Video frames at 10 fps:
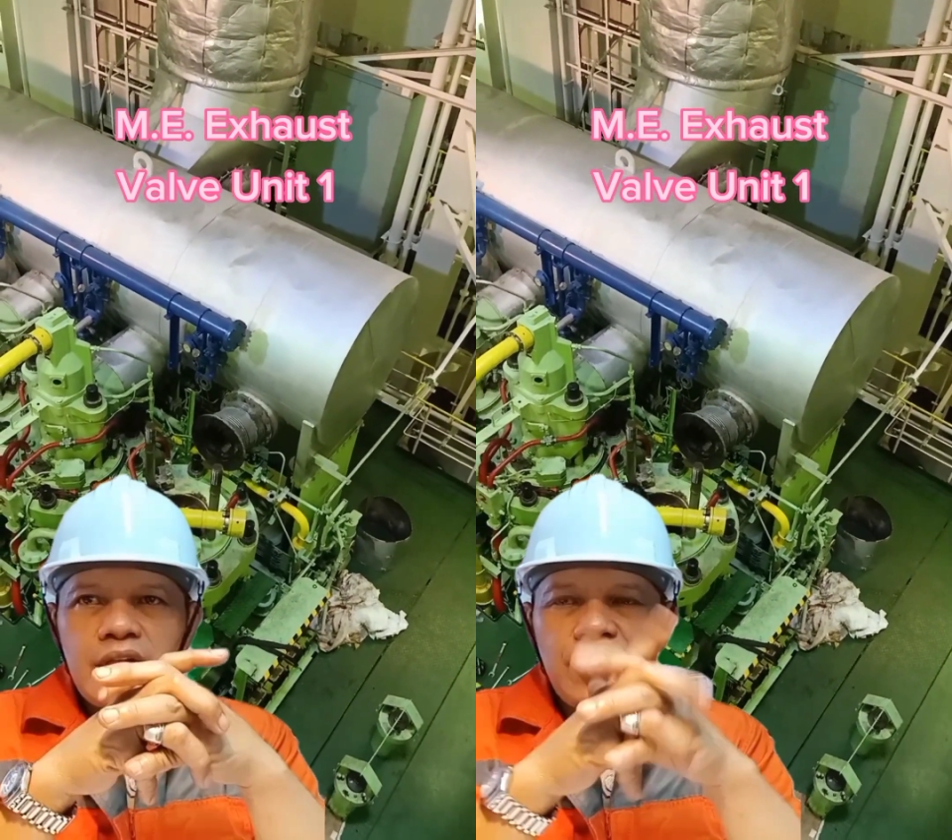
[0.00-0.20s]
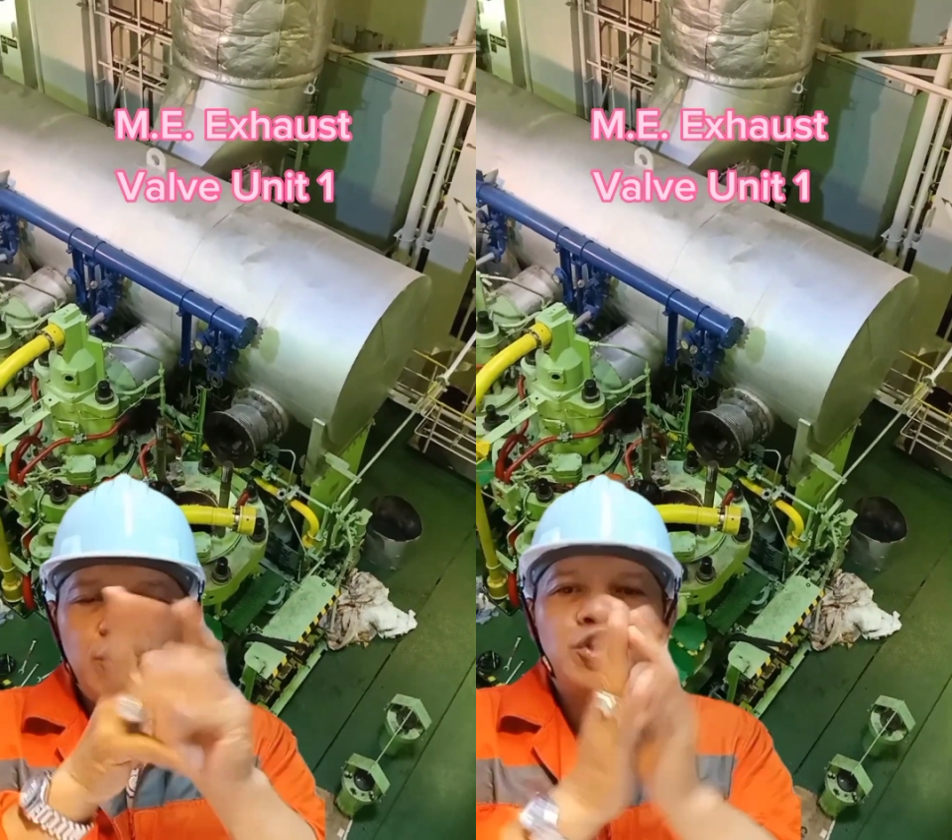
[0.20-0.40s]

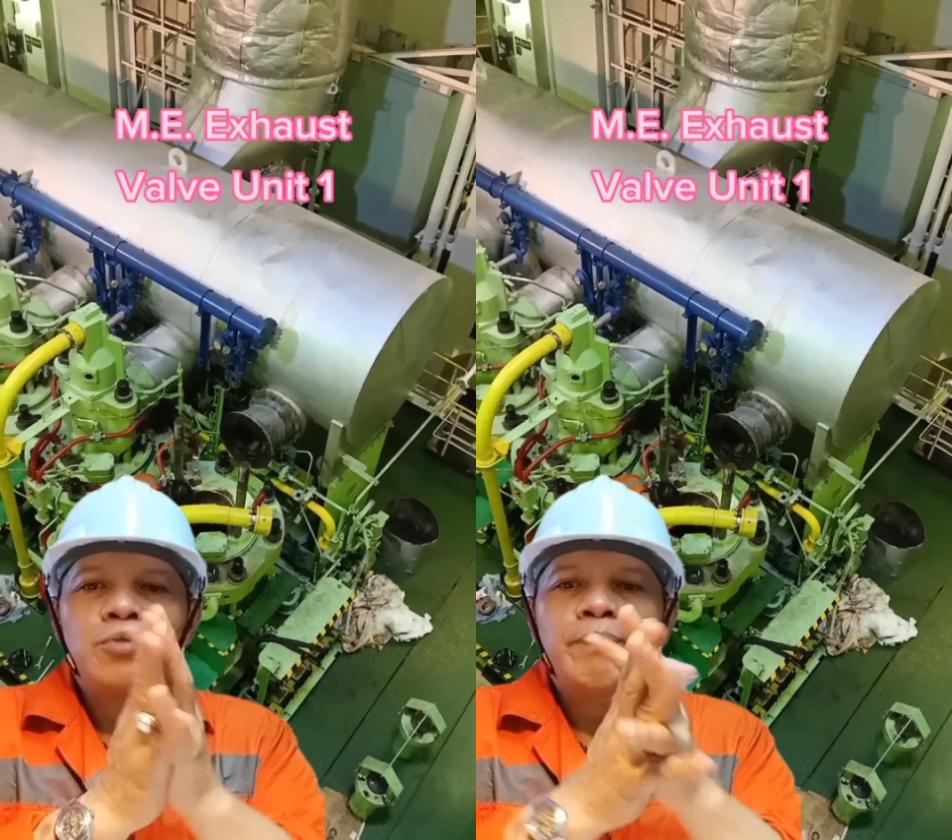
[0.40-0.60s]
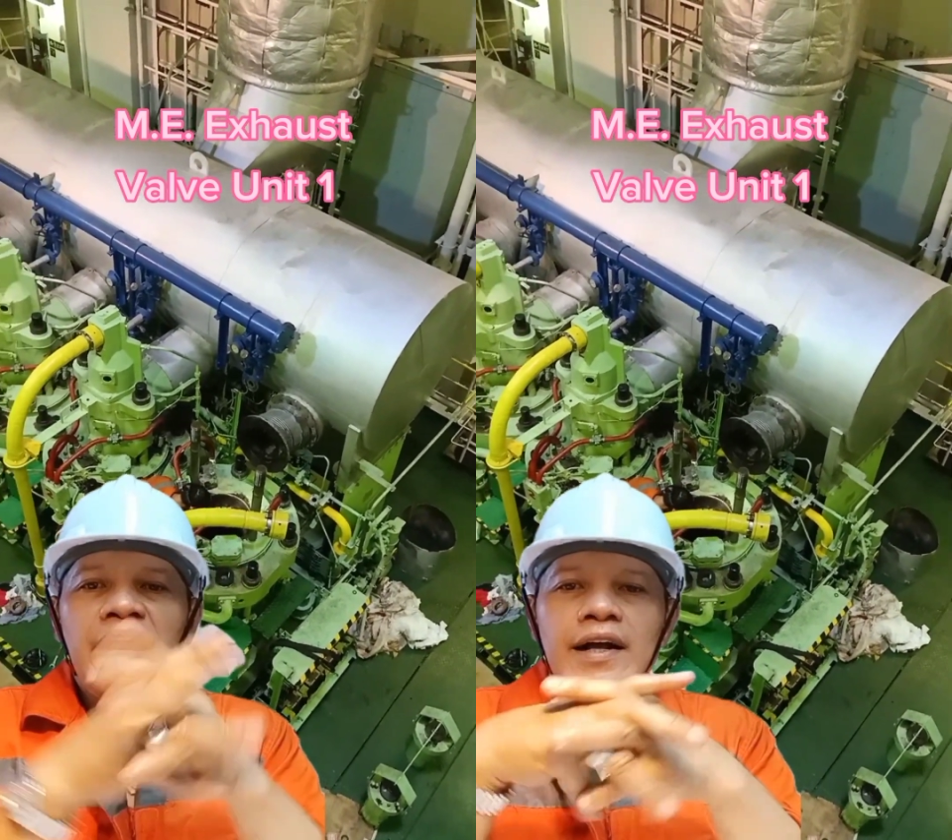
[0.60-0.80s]
yun
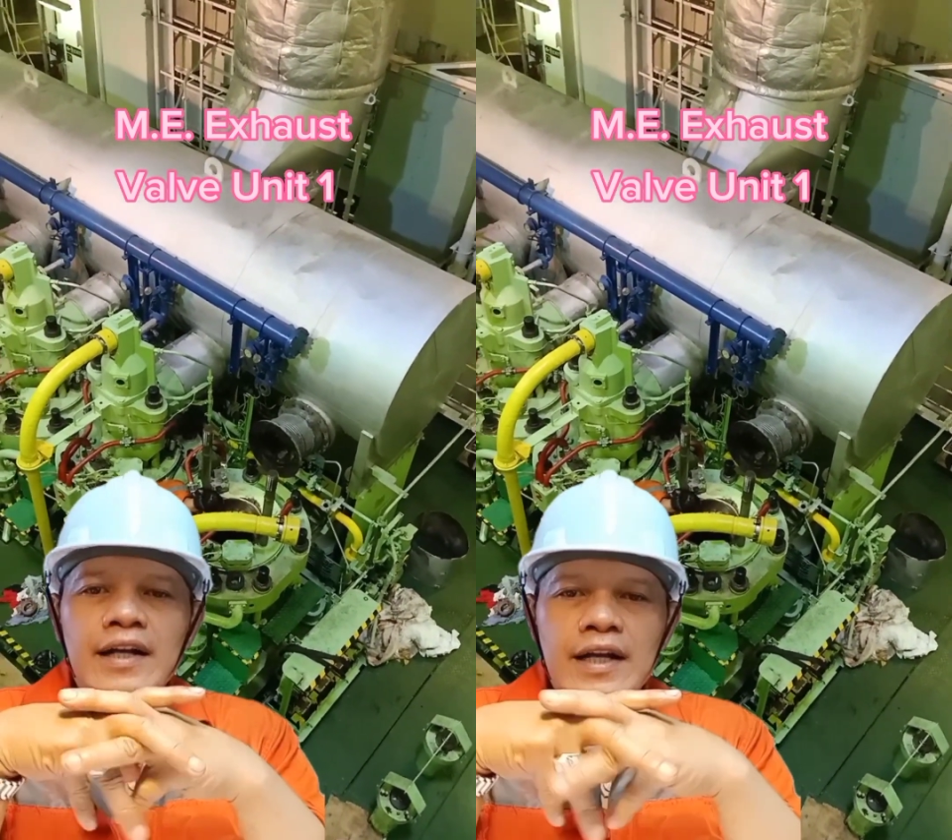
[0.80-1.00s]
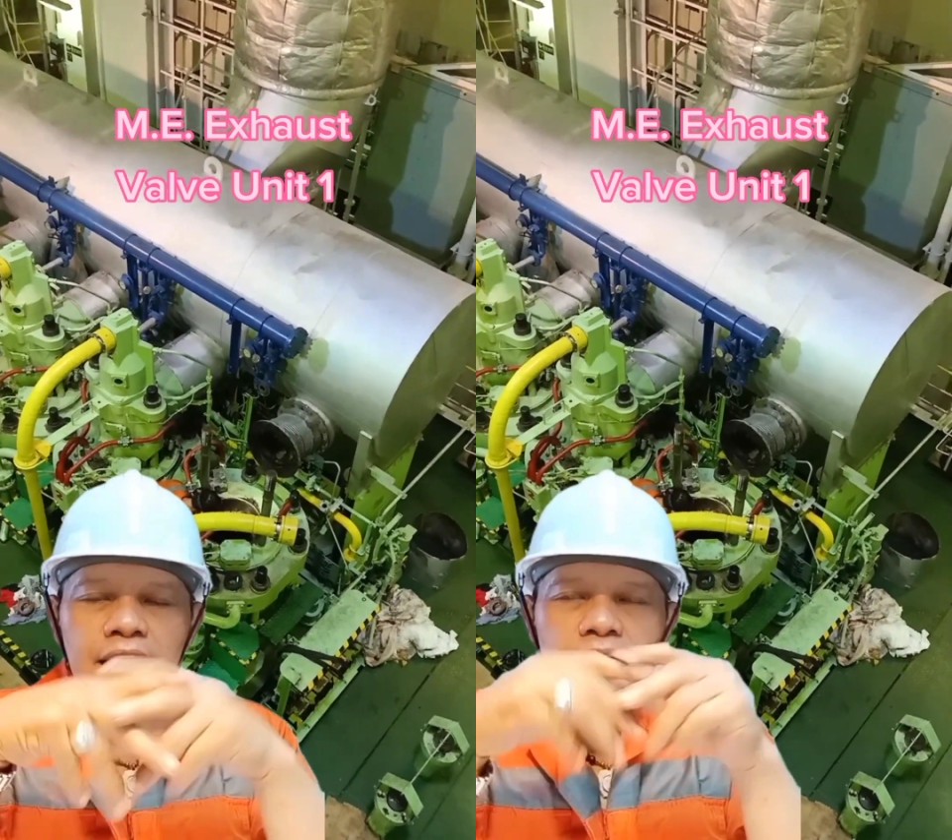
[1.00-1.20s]
yung
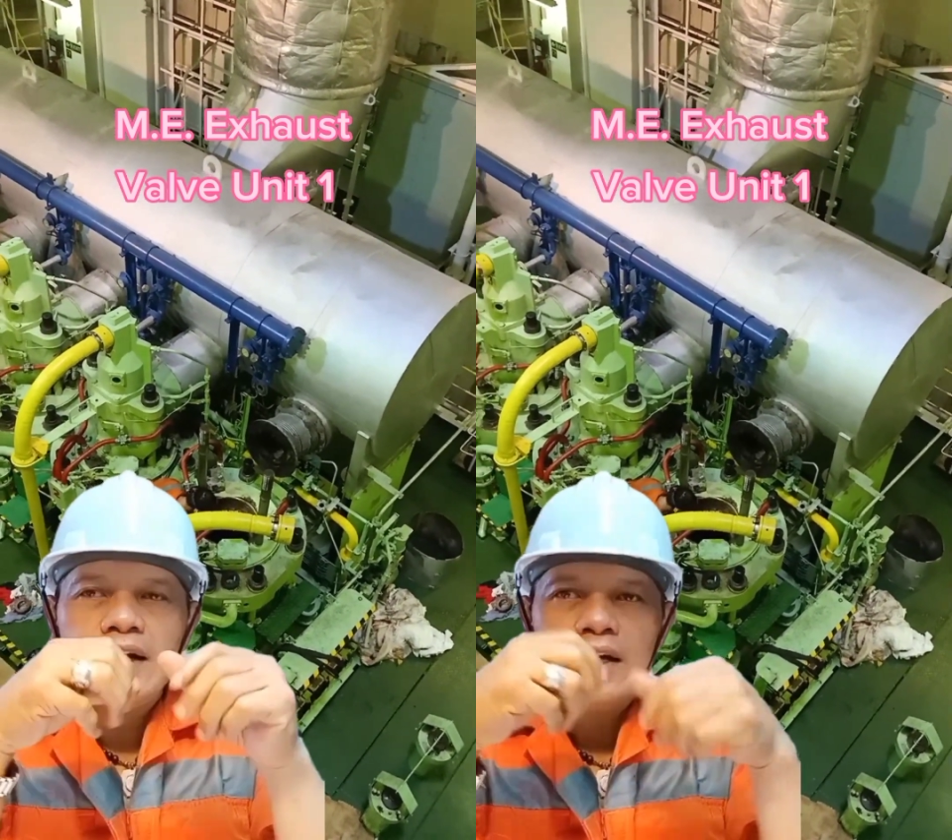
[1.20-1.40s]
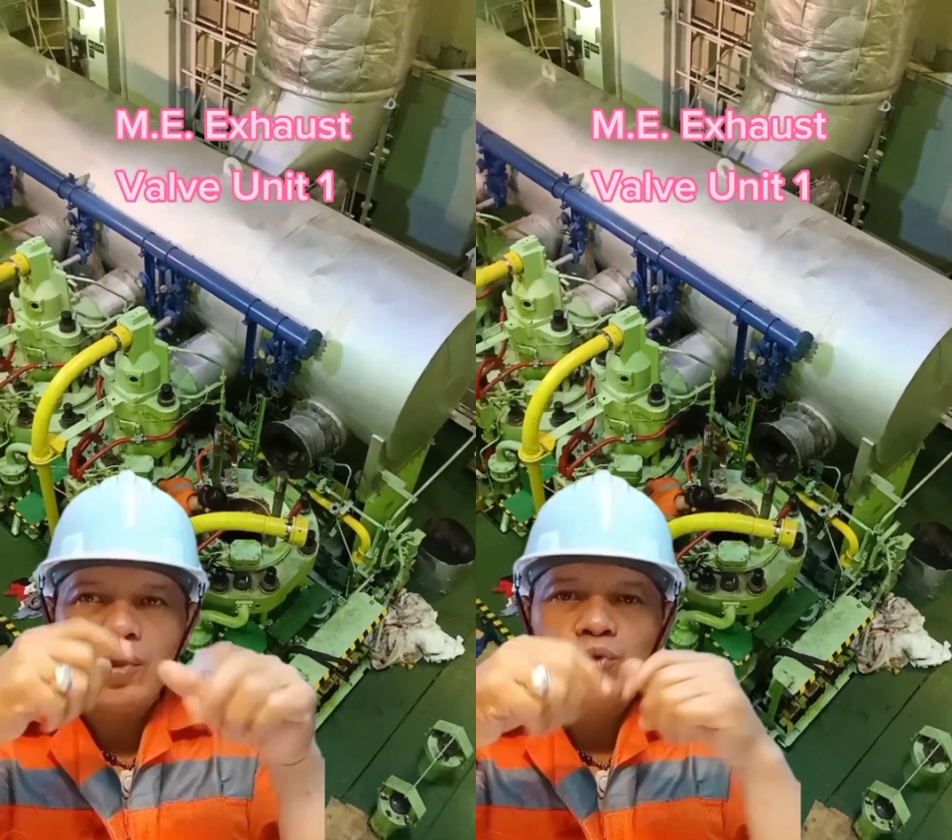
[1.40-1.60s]
pang uh,